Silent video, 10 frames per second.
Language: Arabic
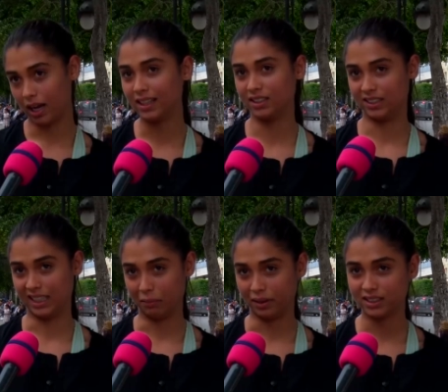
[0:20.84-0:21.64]
عندي
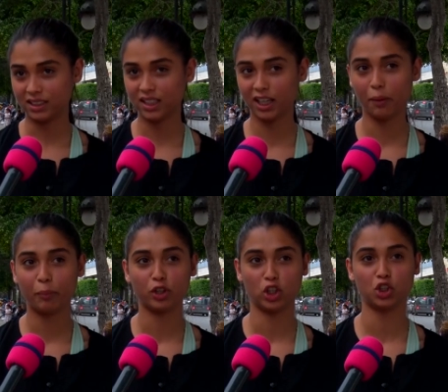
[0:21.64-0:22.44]
صاحباتي
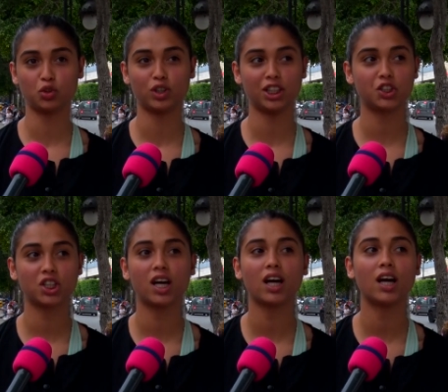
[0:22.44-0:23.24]
يحبوا يعيشوا
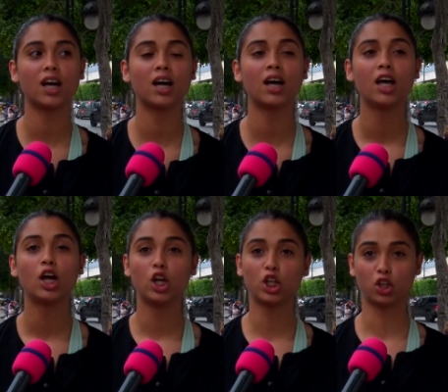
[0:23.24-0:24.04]
عيشه
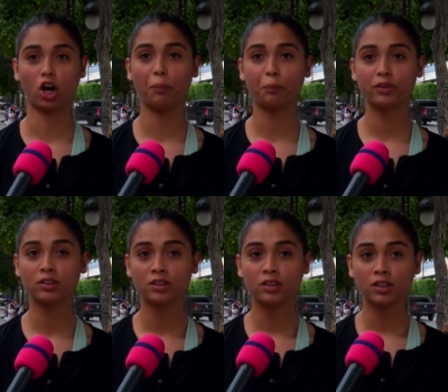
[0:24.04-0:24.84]
للطق
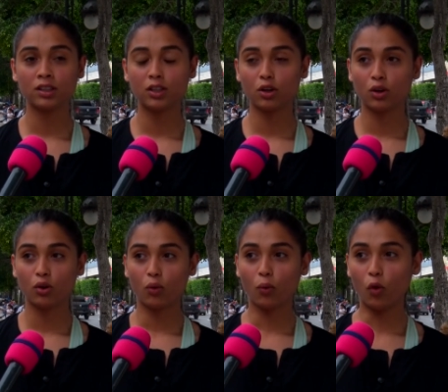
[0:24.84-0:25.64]

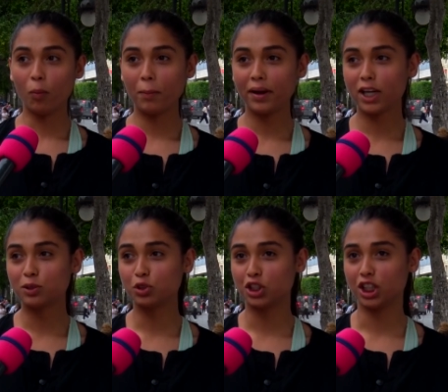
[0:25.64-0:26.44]
وهما ما
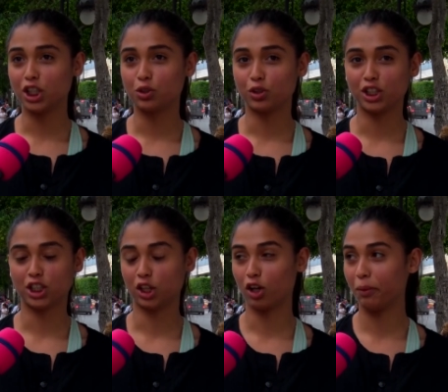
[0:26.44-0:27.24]
ينجموش يعيشوا
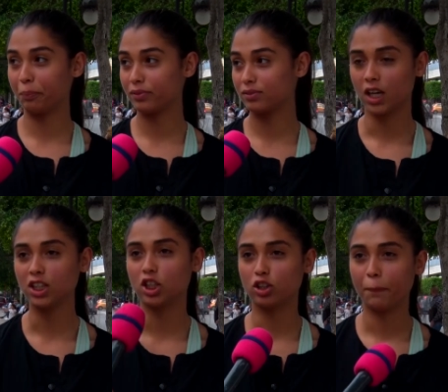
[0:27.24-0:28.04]
عيشه طق
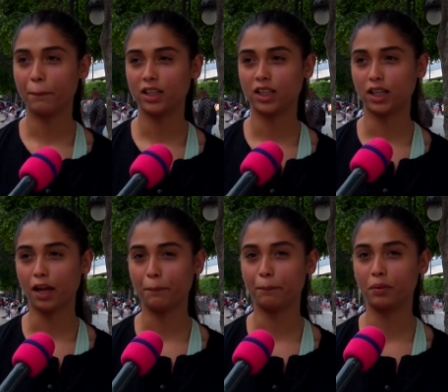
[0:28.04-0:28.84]
مش هتوب معناتها
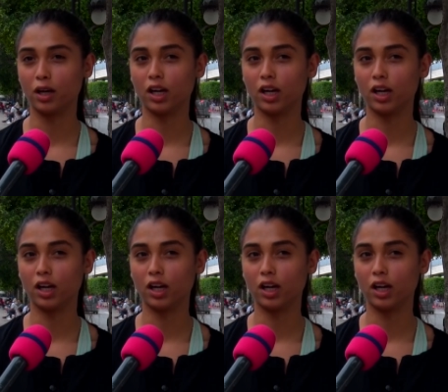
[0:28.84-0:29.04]
تحب